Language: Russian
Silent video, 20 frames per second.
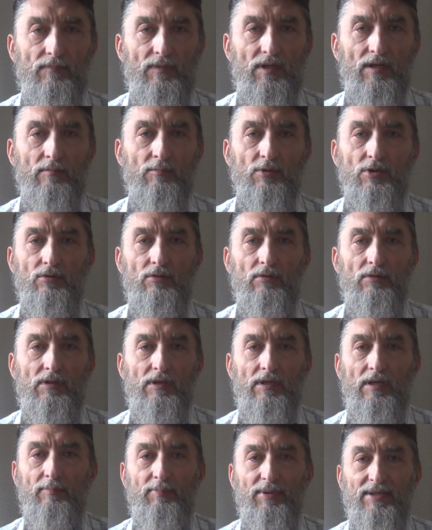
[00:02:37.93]
тем, что
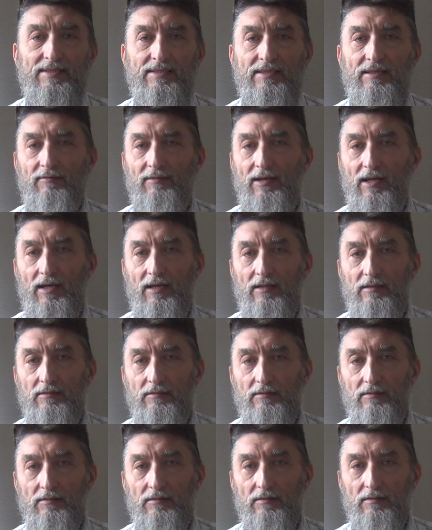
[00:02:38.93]
не
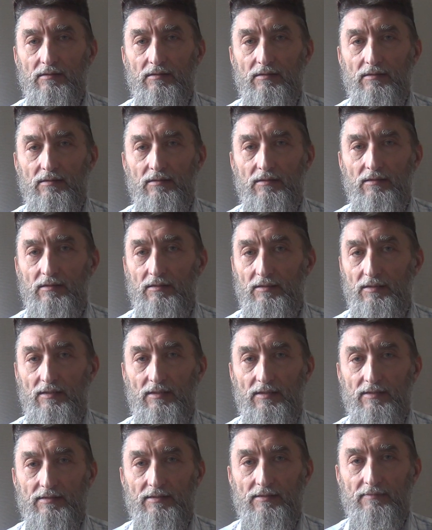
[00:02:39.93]
представляет
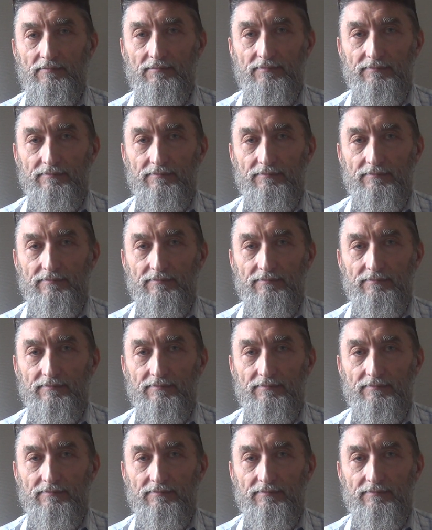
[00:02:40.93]
интереса.